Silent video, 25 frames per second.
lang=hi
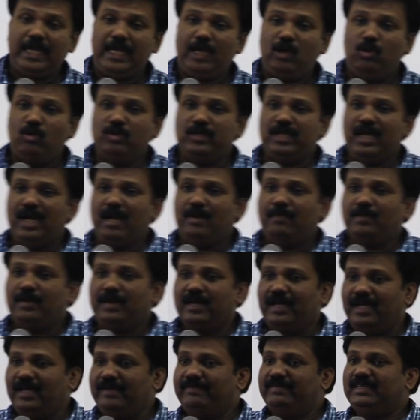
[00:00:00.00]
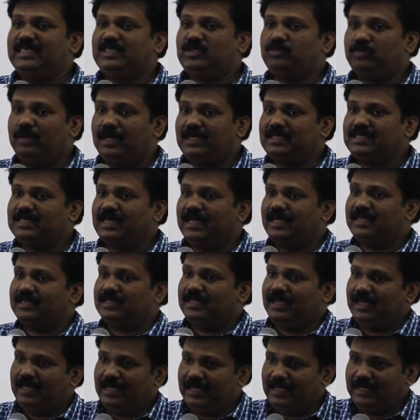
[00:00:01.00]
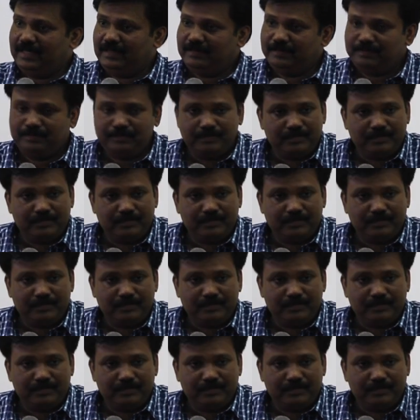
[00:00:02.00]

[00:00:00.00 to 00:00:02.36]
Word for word: कई लोग यहाँ पर हैं विश्वास करता है